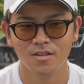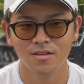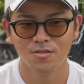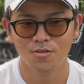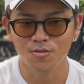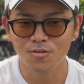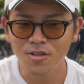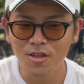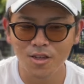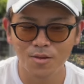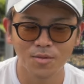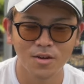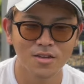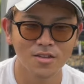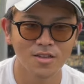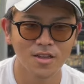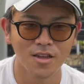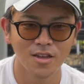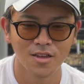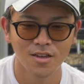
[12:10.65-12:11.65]
どんだけ巻
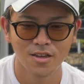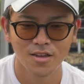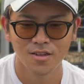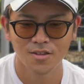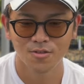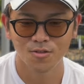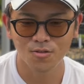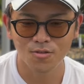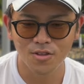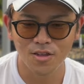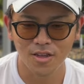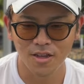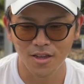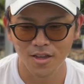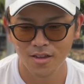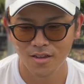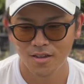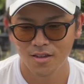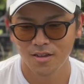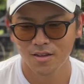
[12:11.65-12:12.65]
いてどんだ
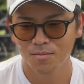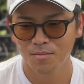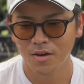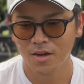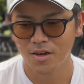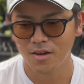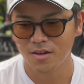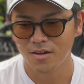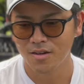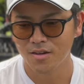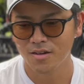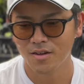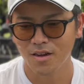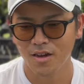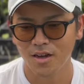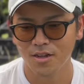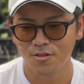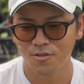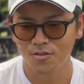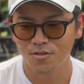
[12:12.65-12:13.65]
けま
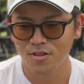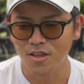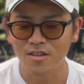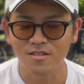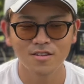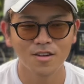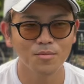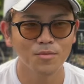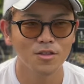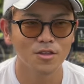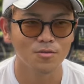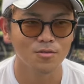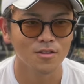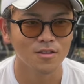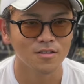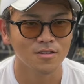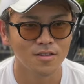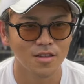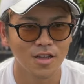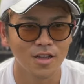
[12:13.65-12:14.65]
ああの確かめてもで
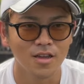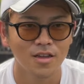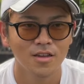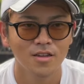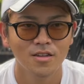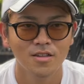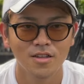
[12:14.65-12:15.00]
すね